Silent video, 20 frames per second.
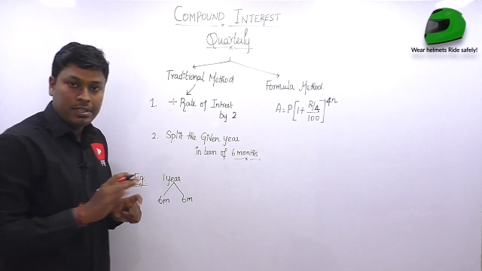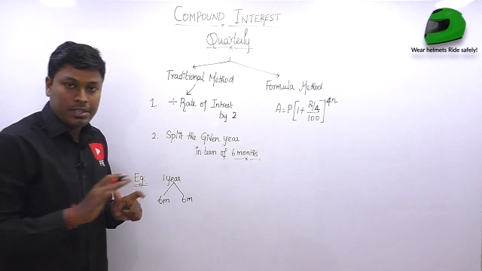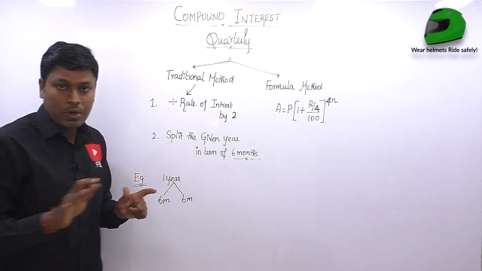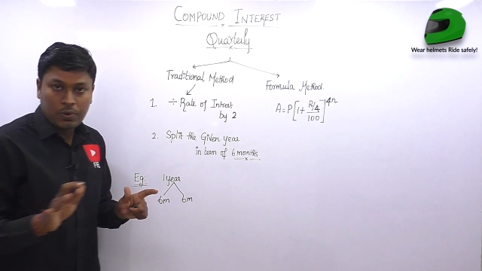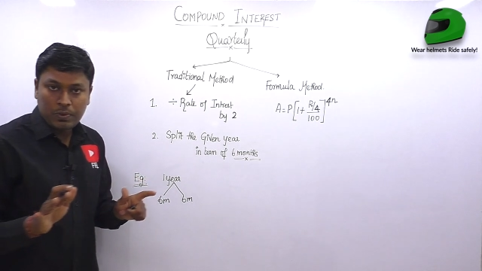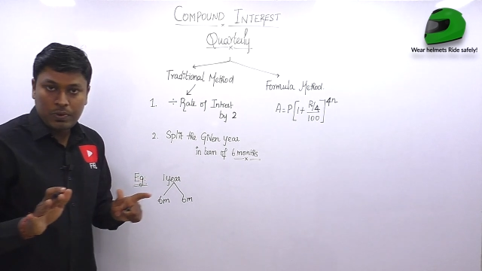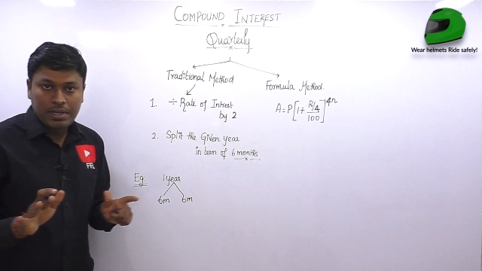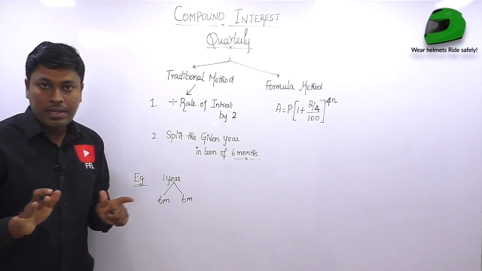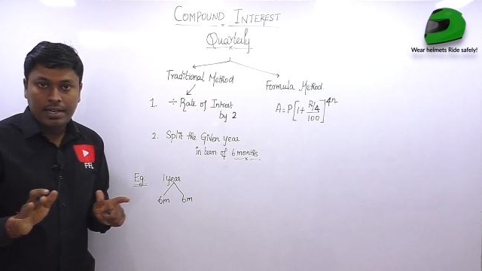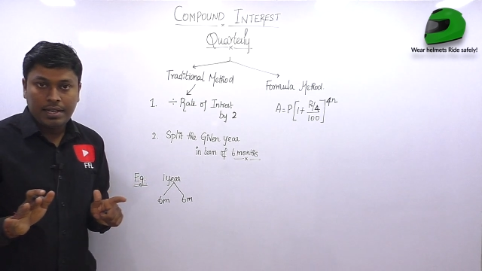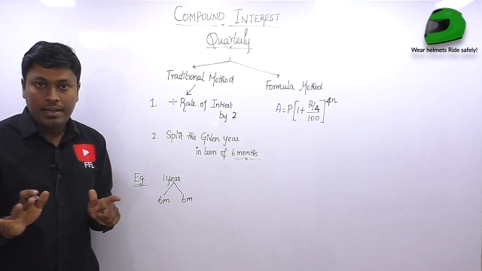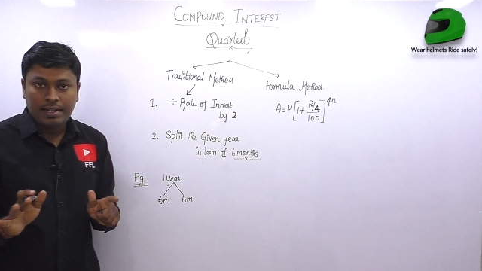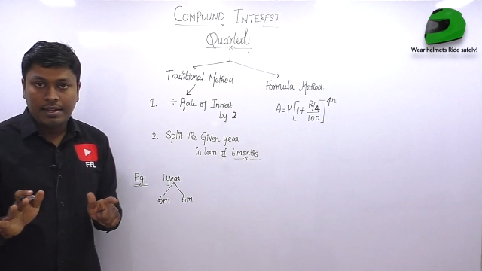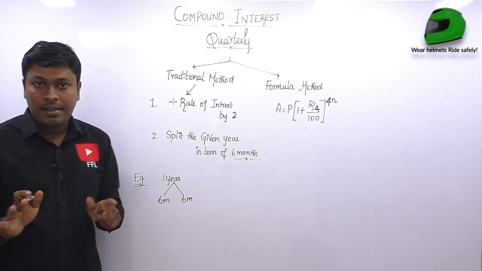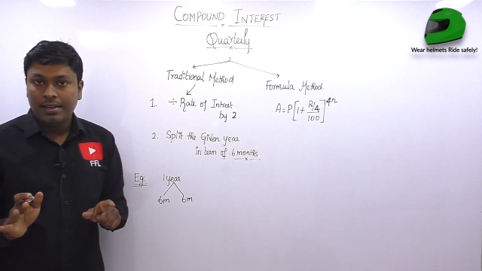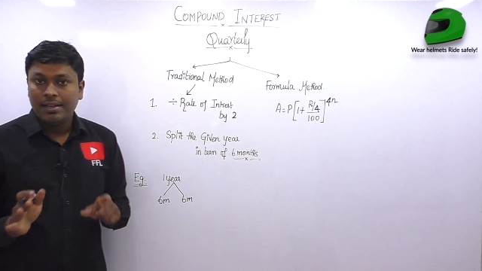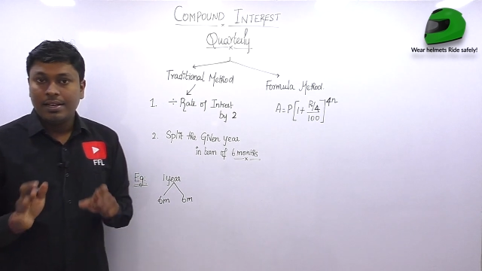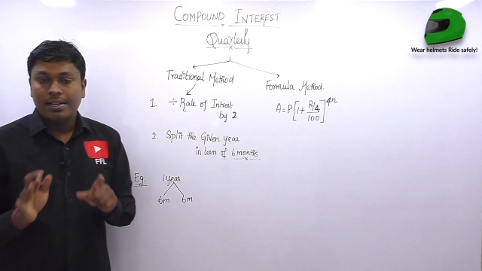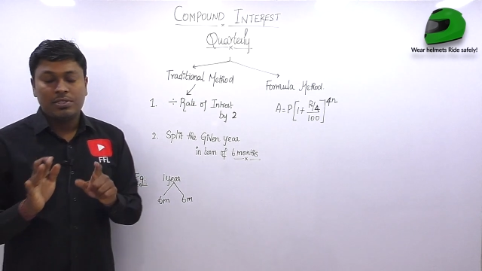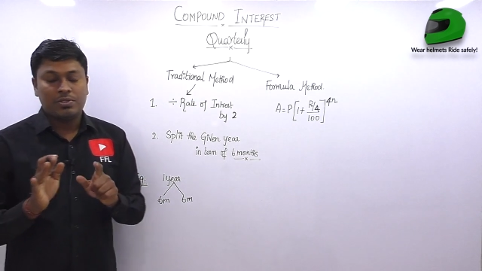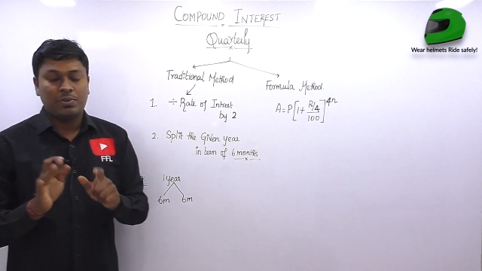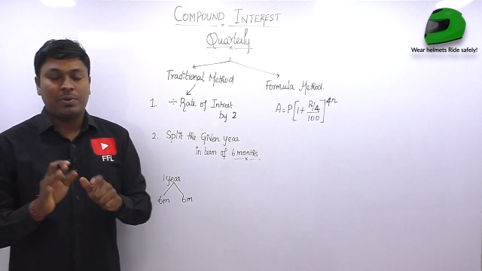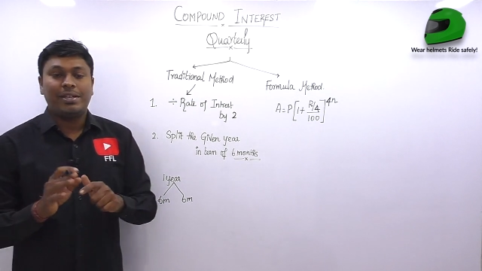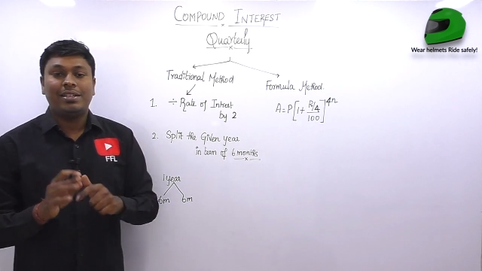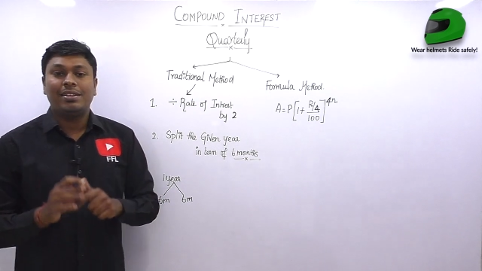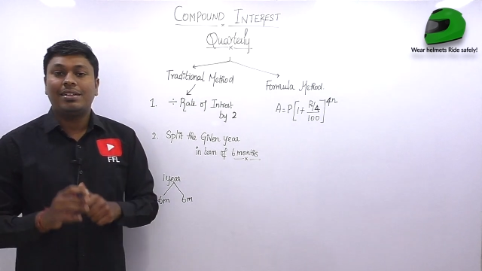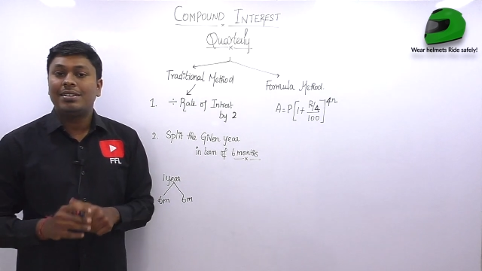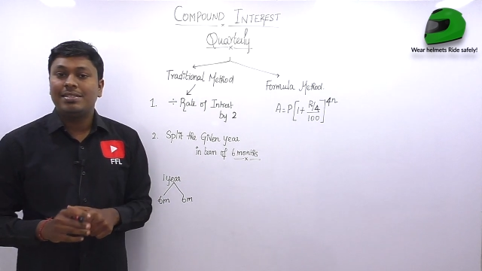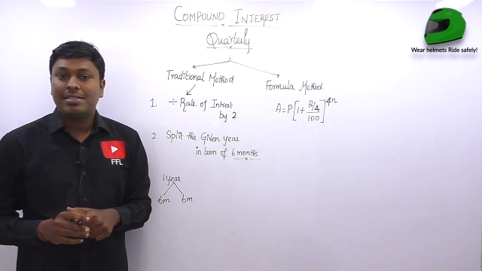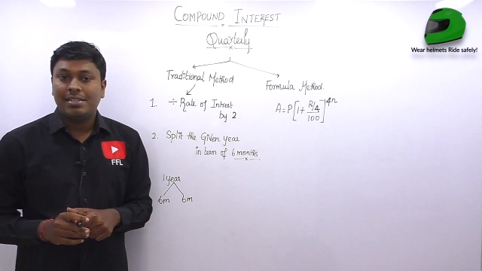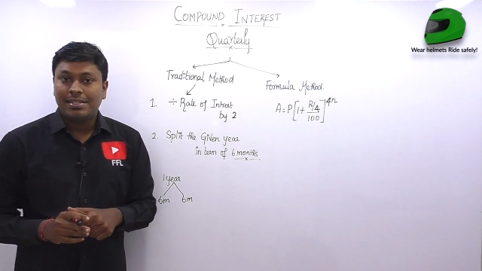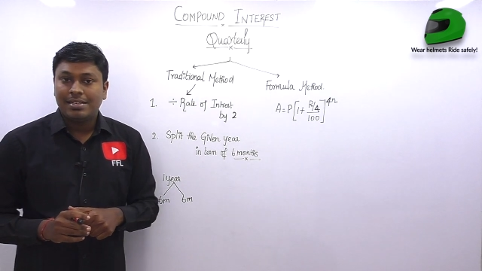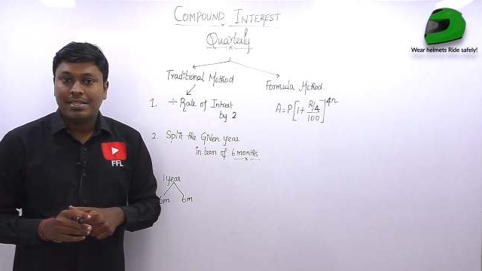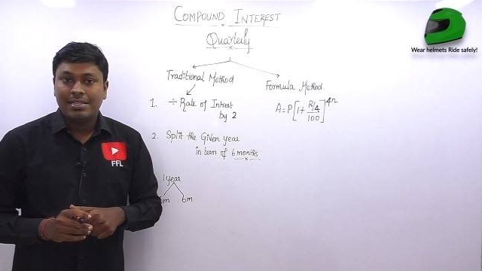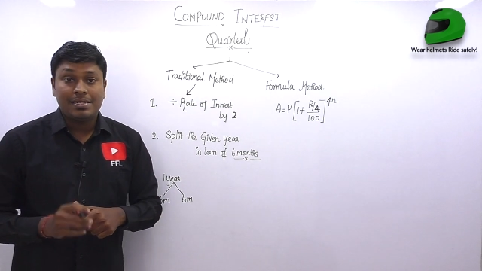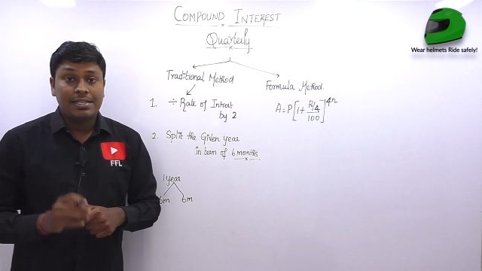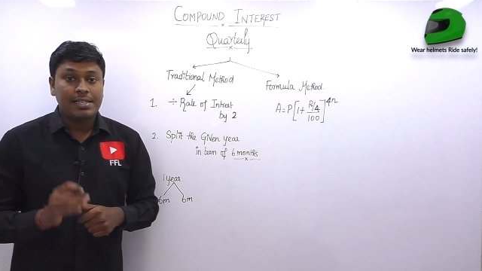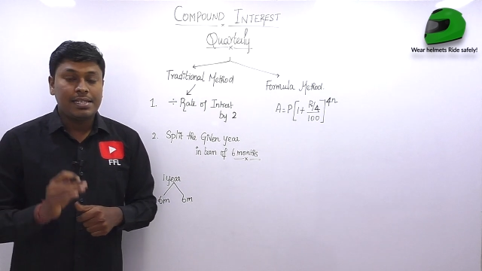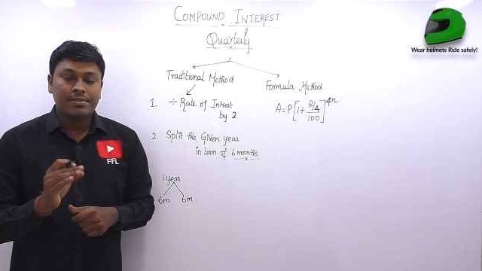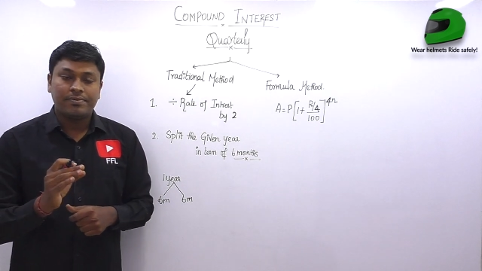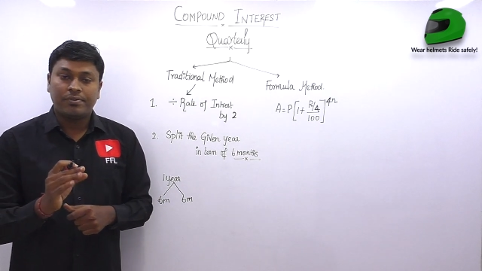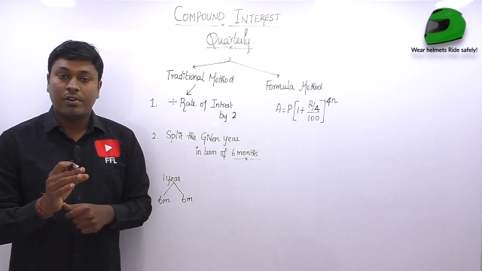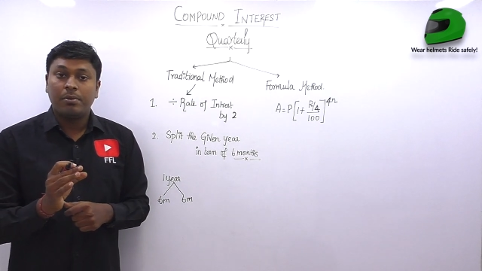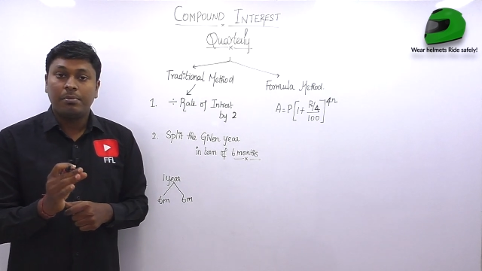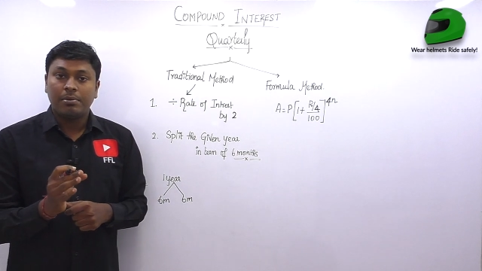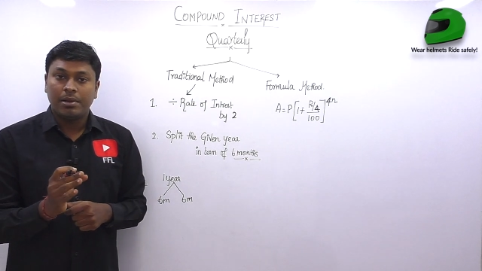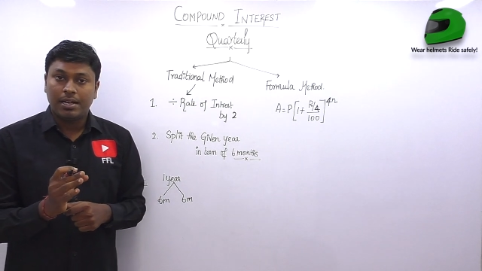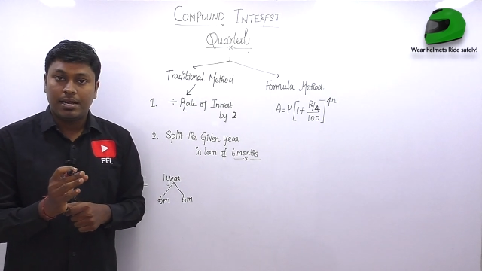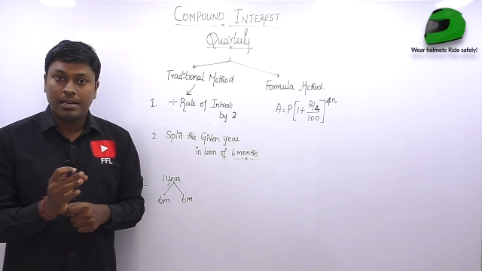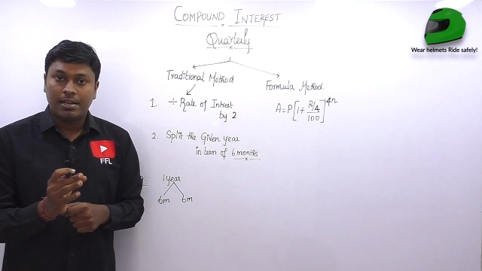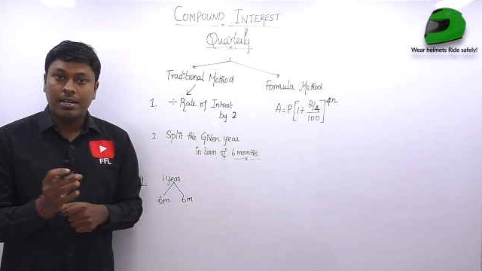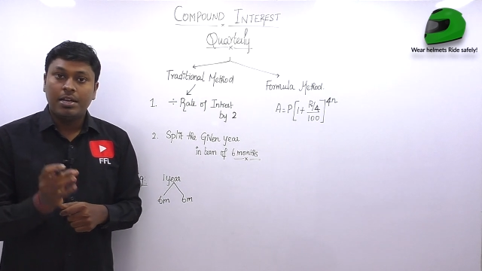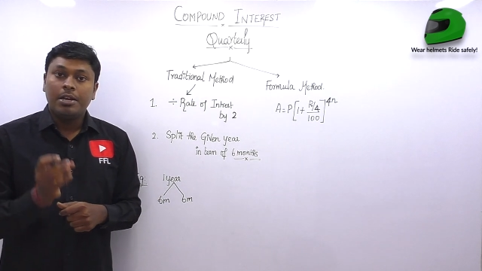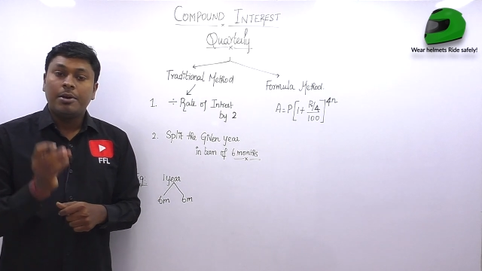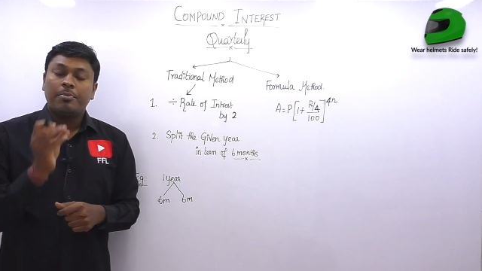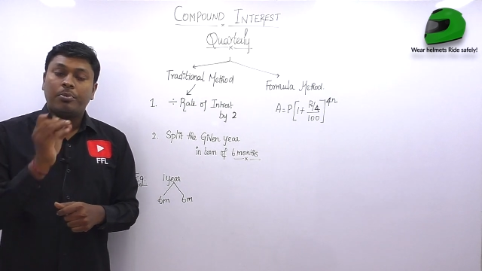டவுட் இல்லைல்ல ஸோ இதுதான் சின்ன சேஞ்ச் ஃபார்முலாவில்